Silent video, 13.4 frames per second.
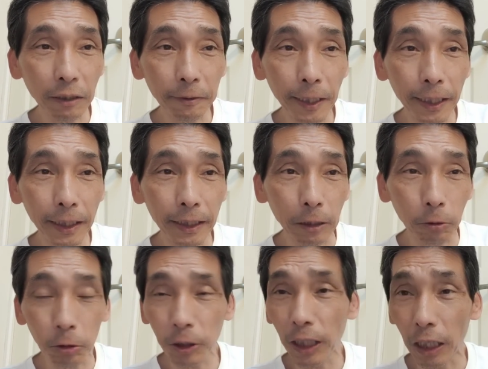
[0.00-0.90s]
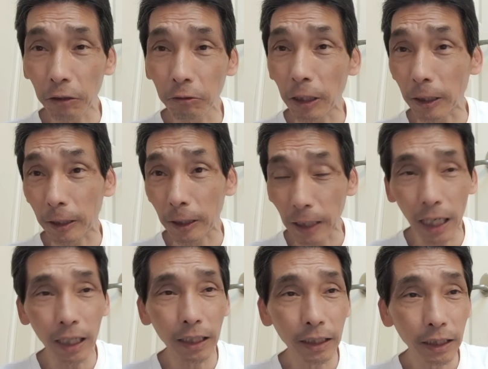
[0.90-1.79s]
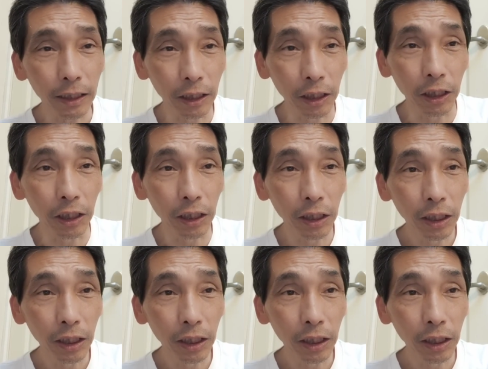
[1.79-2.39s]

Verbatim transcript: された都市があるんだってさ。うん。